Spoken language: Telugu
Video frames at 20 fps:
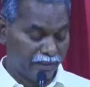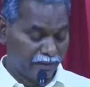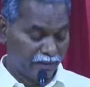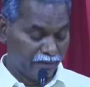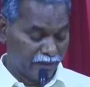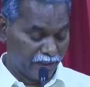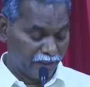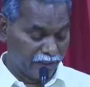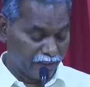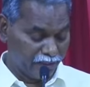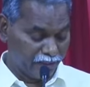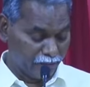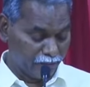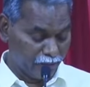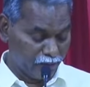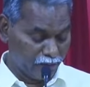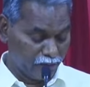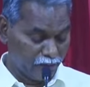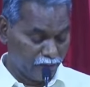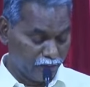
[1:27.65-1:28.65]
వాక్యంలో
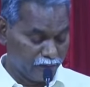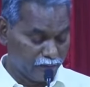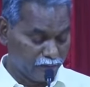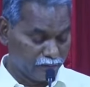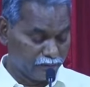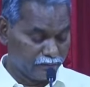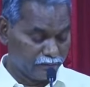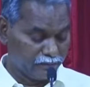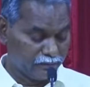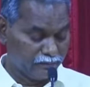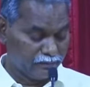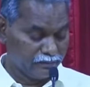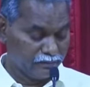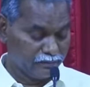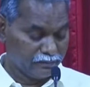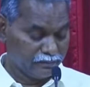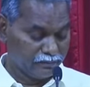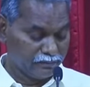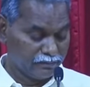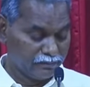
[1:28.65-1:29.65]

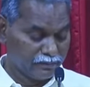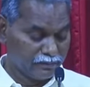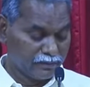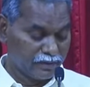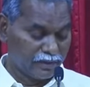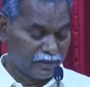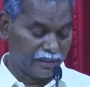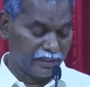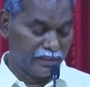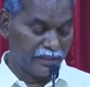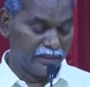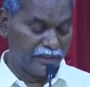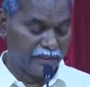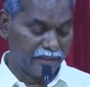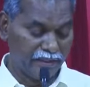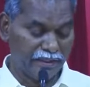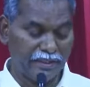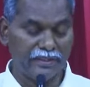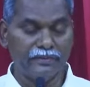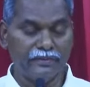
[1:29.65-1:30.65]
అంటే ఈ
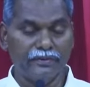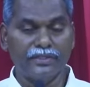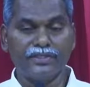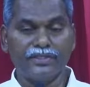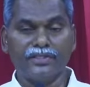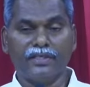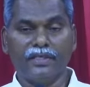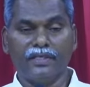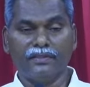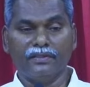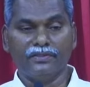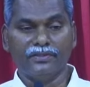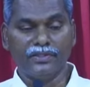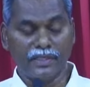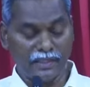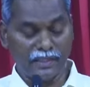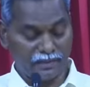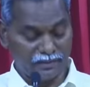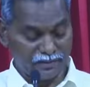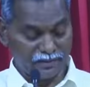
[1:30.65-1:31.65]
రెండు వచనాలు
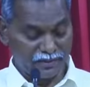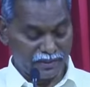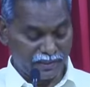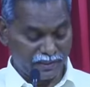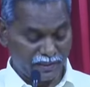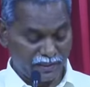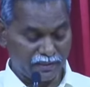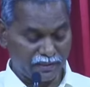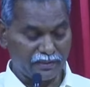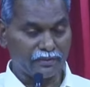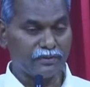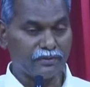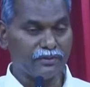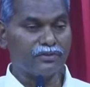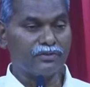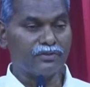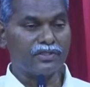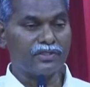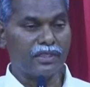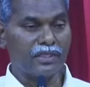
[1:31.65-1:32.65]
ధ్యానం చేయడానికి కొంచెం
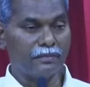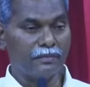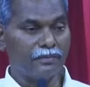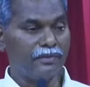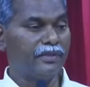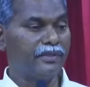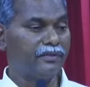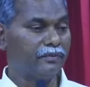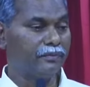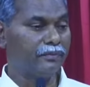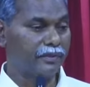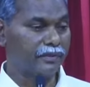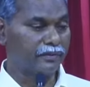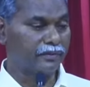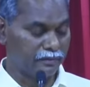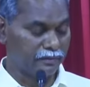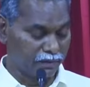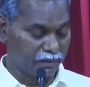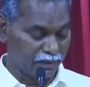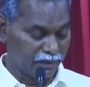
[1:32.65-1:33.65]
సమయం ఎక్కువ
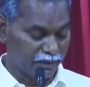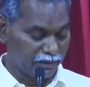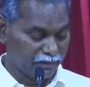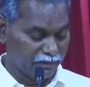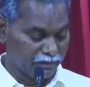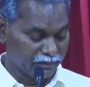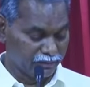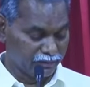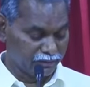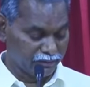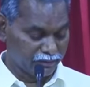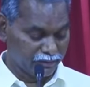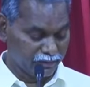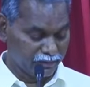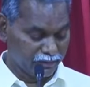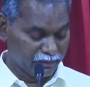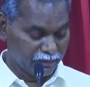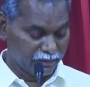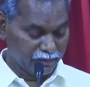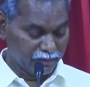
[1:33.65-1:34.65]
పడుతుంది
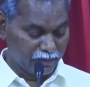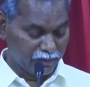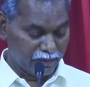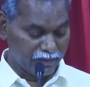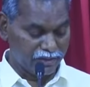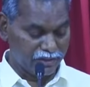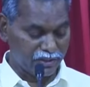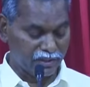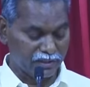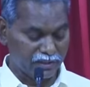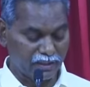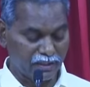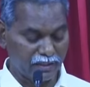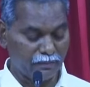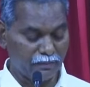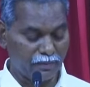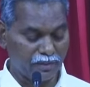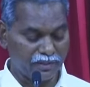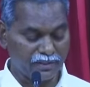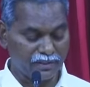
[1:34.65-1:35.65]
అంచేత
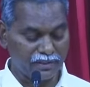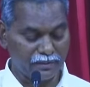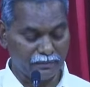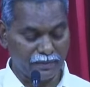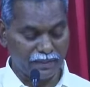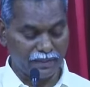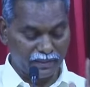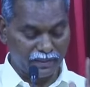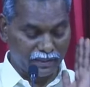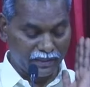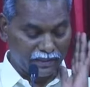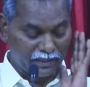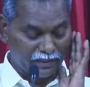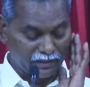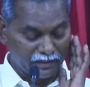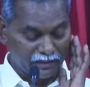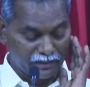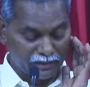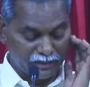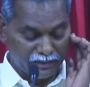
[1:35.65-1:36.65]
మొదటి మాటే
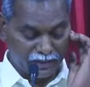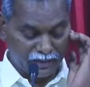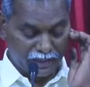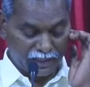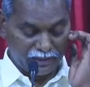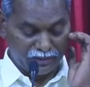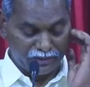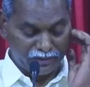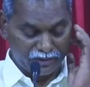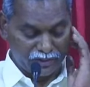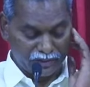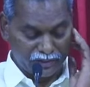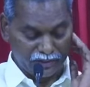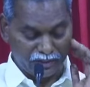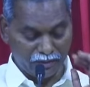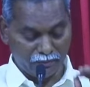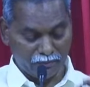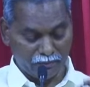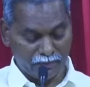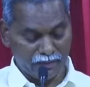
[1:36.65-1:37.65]
ధ్యానం
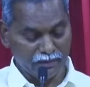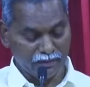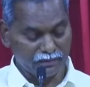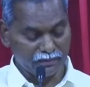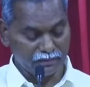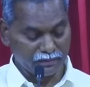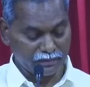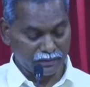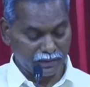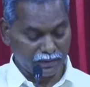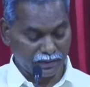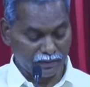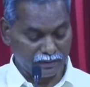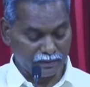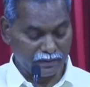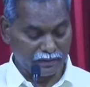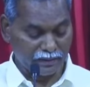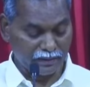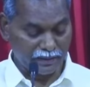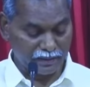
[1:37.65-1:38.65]
చేద్దామా తర్వాత
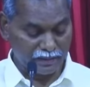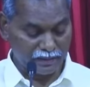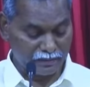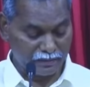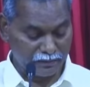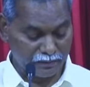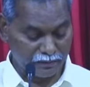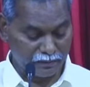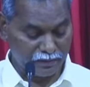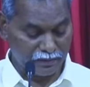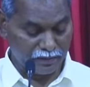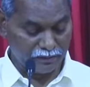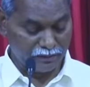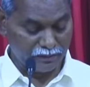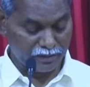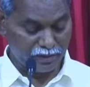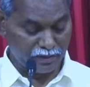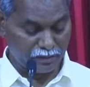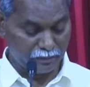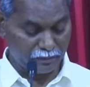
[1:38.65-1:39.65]
నెక్స్ట్
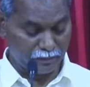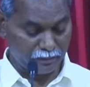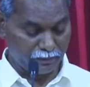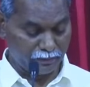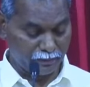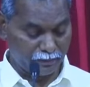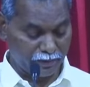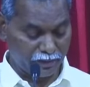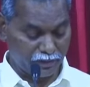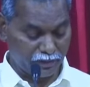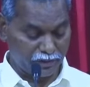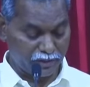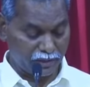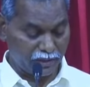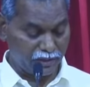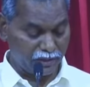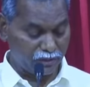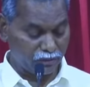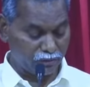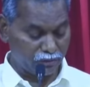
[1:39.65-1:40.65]
దేవుని అయితే మరి ఒకసారి
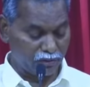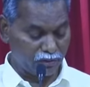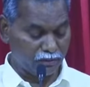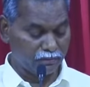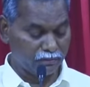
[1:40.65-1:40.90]
చూద్దాం